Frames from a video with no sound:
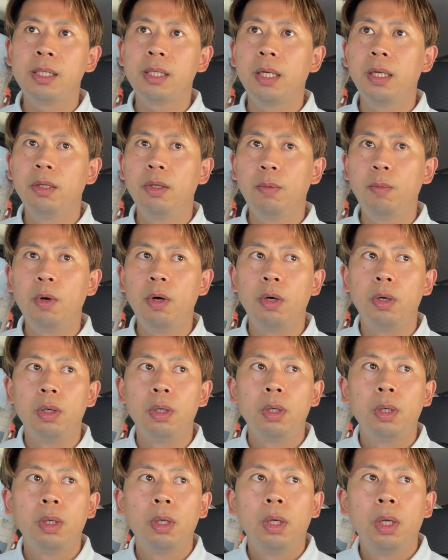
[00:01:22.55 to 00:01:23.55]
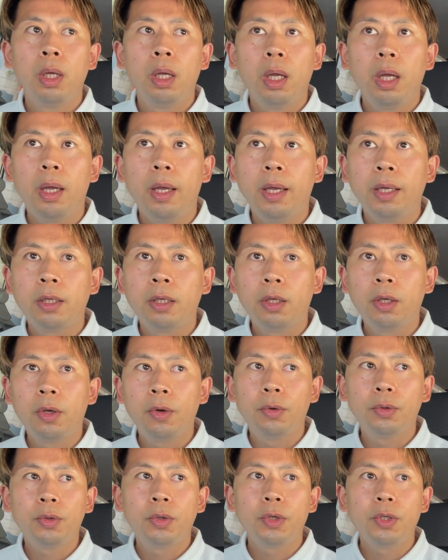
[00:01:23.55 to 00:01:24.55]
すけれども、えー、
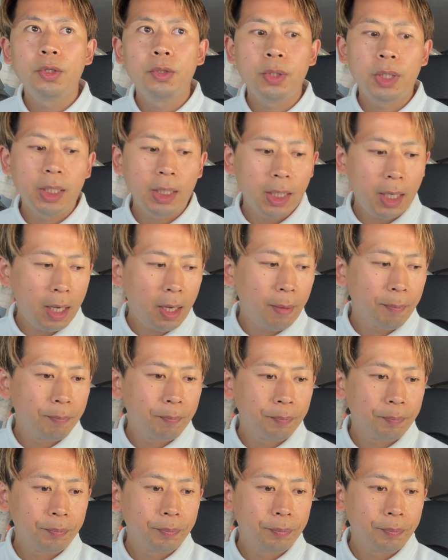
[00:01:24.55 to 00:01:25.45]
今日という日が、